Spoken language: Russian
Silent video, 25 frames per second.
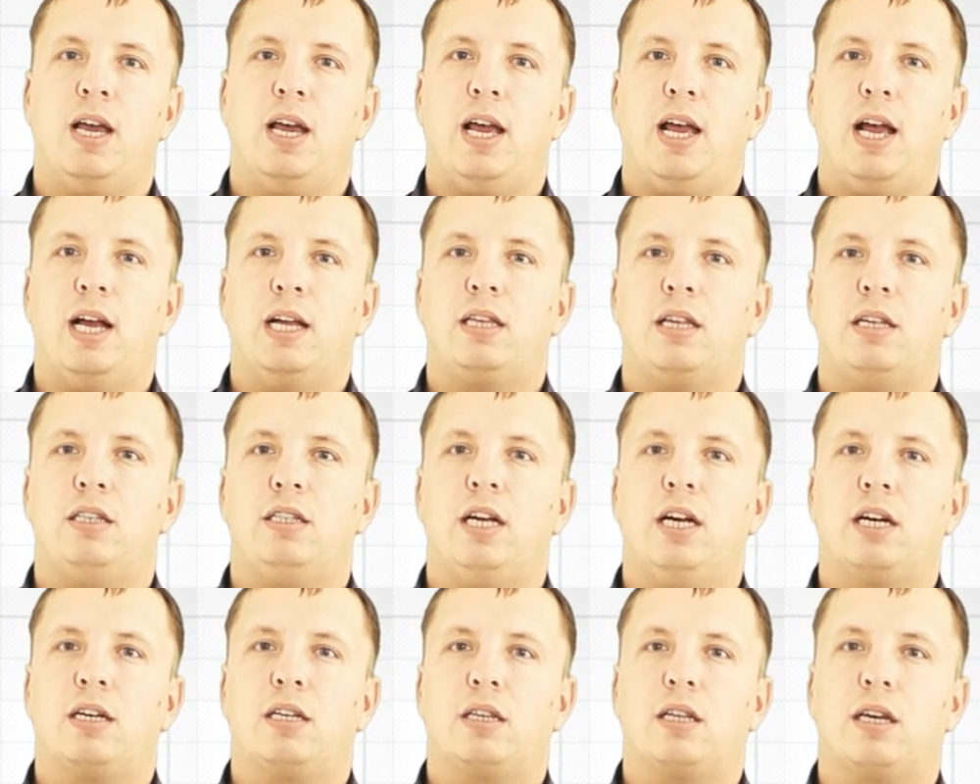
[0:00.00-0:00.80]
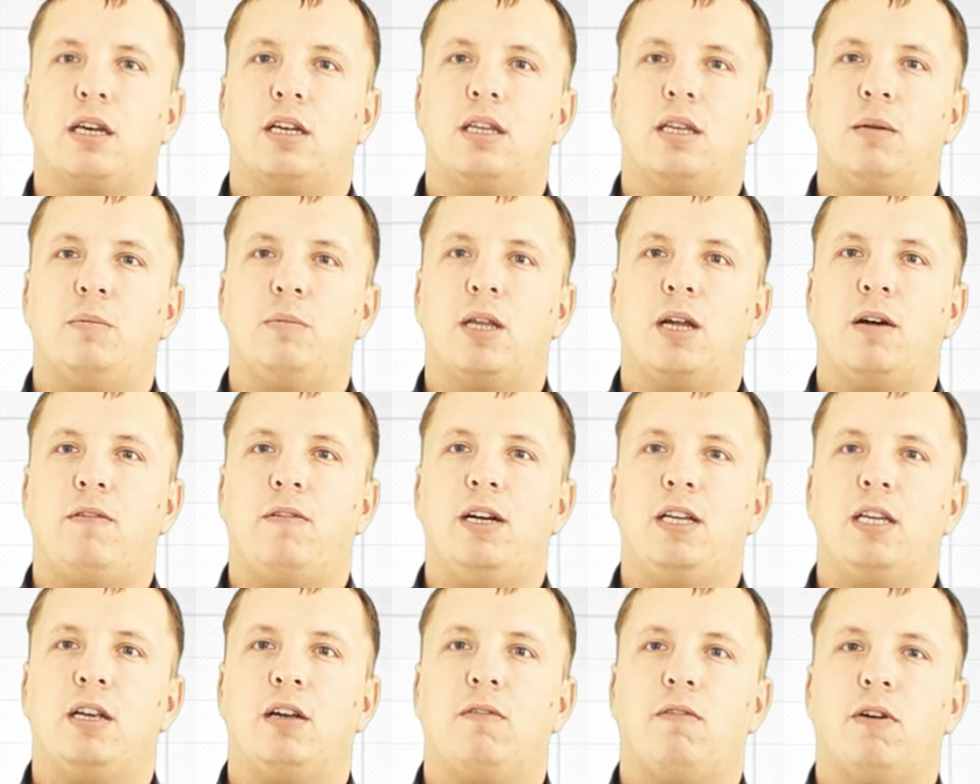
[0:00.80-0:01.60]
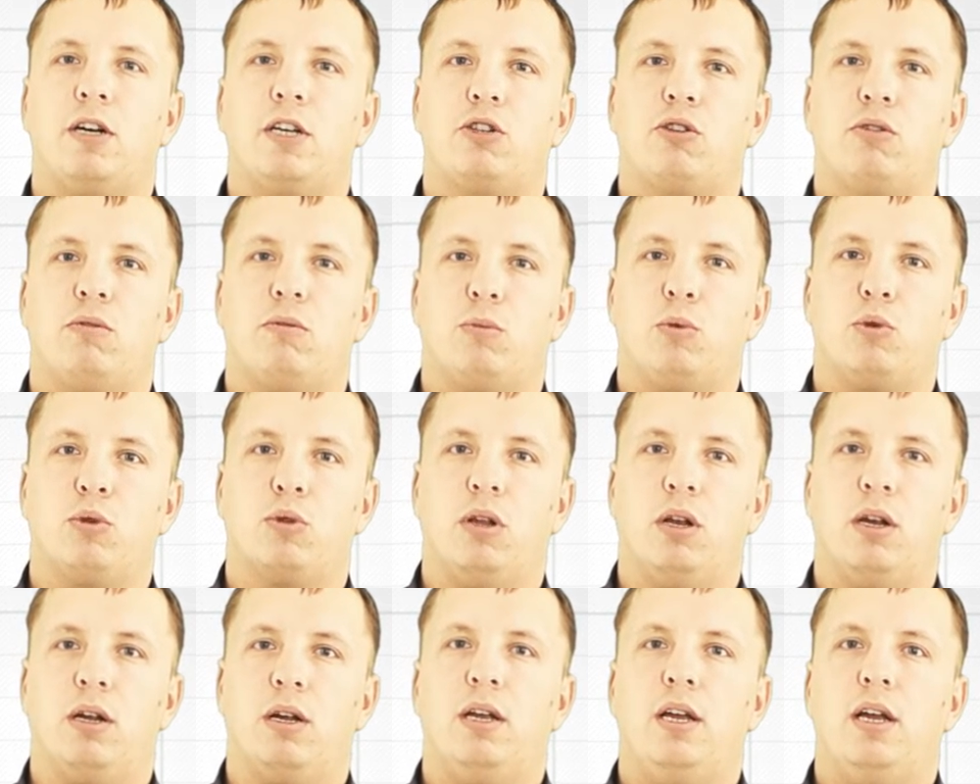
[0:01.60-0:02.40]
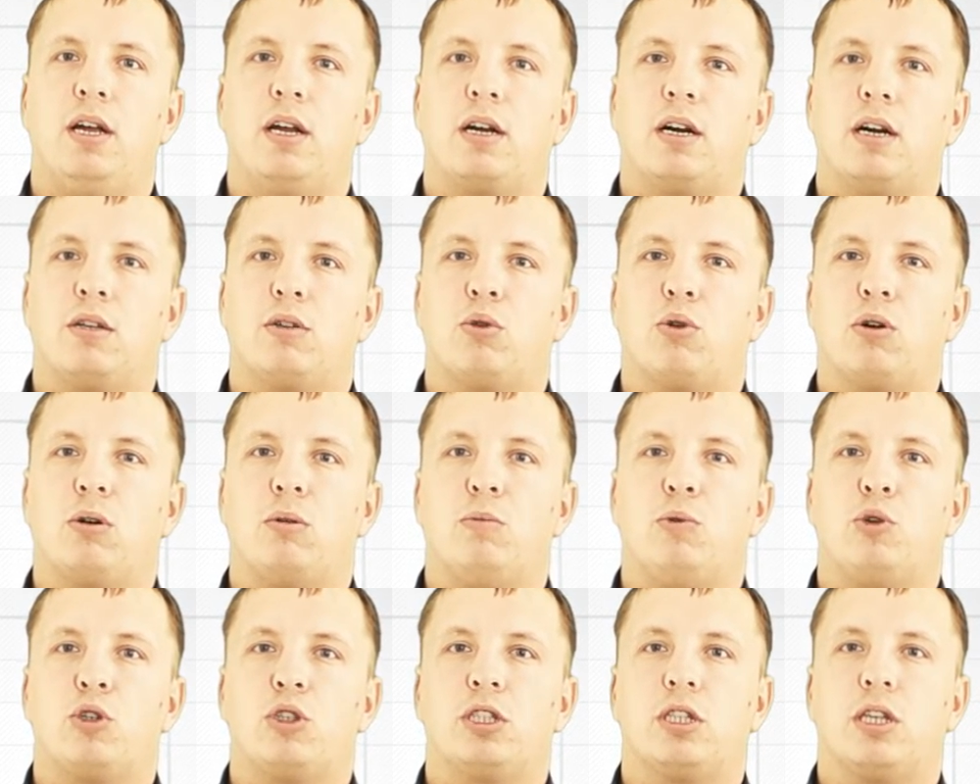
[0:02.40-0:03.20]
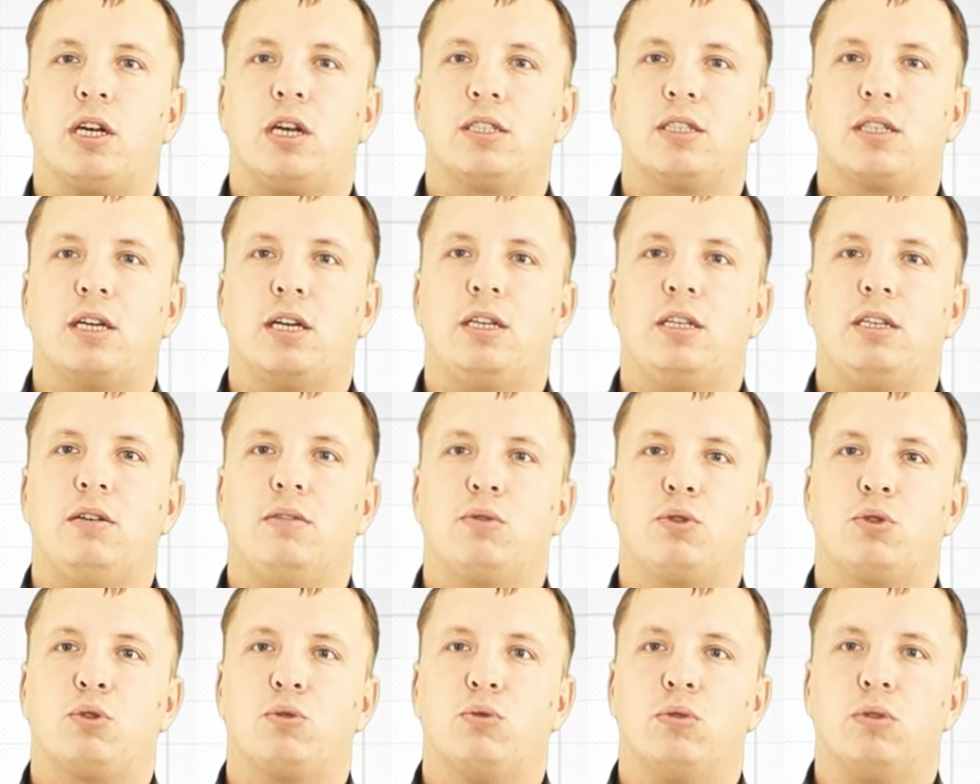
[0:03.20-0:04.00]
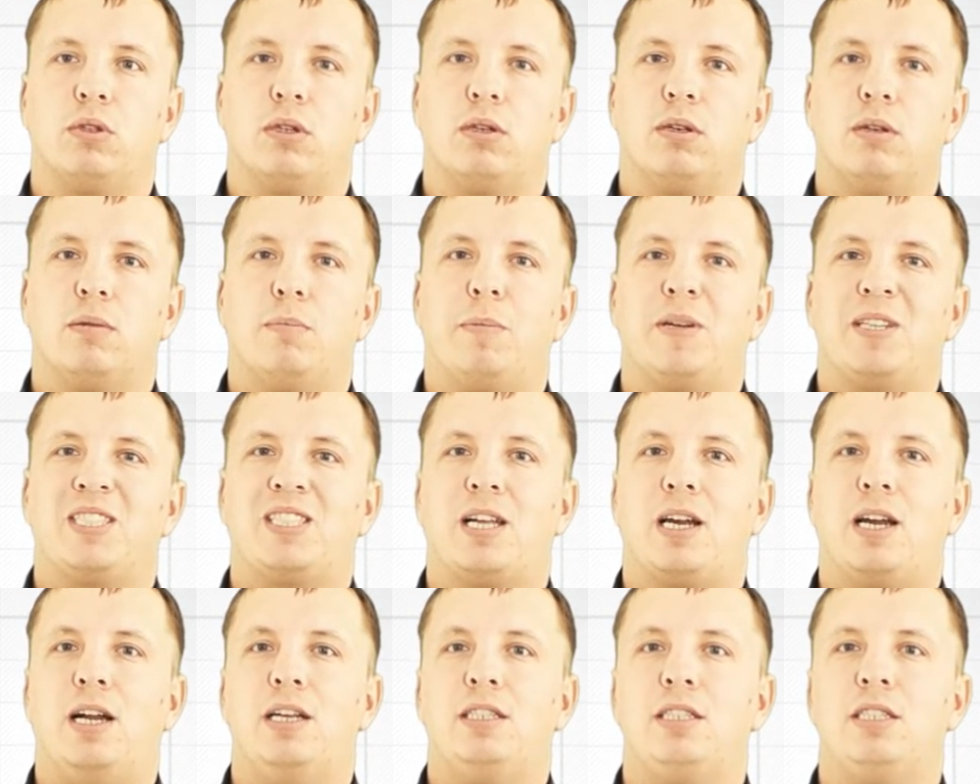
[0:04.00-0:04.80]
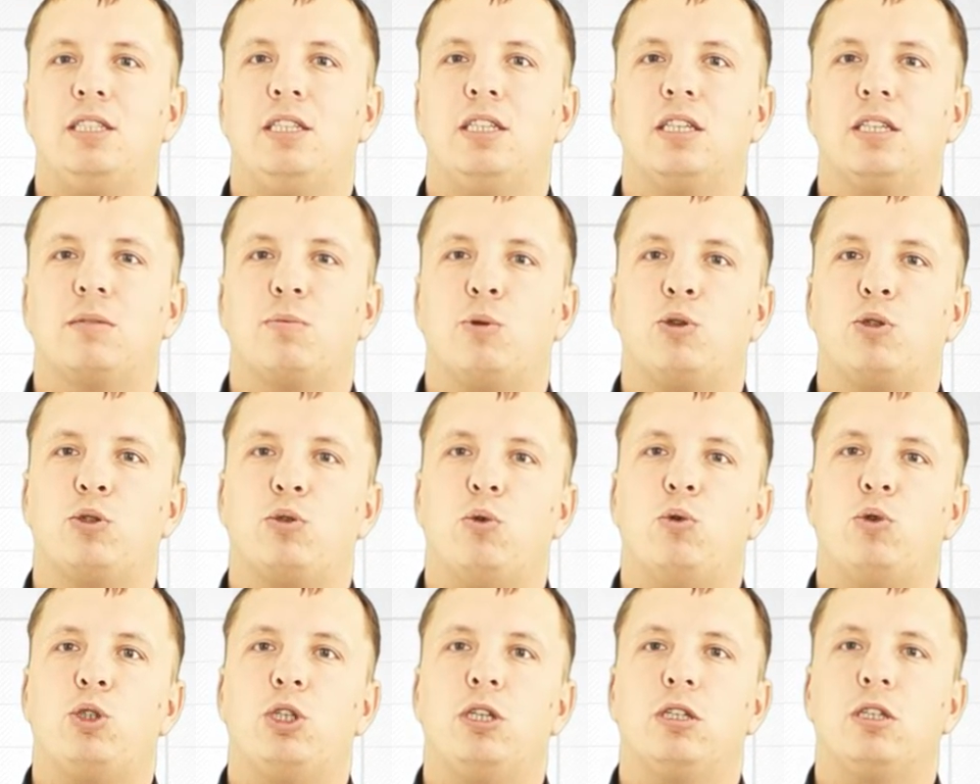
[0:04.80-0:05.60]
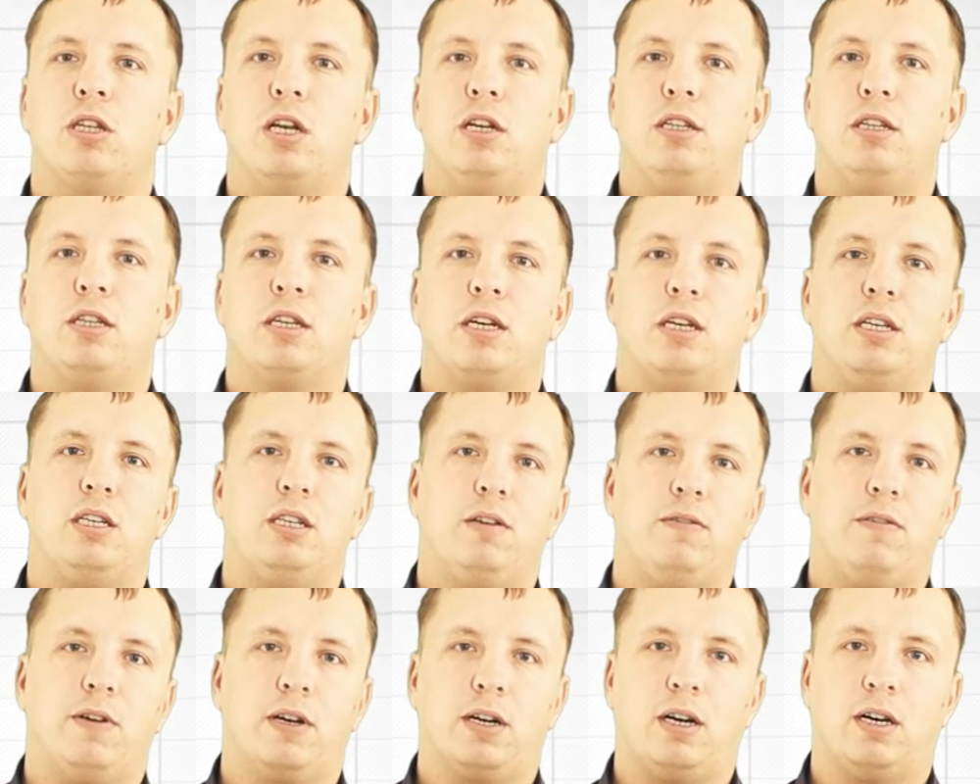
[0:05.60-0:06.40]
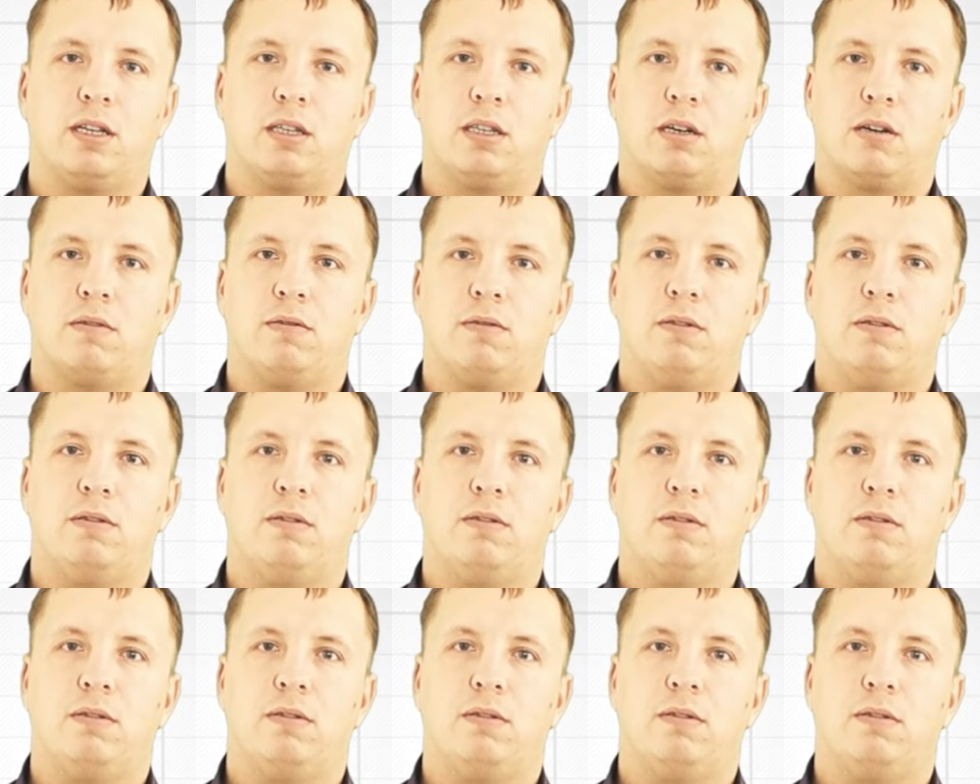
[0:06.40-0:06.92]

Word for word: Это некоторое наименование вашего модуля, которое может раскрыть его суть. Постарайтесь не использовать очень длинных идентификаторов.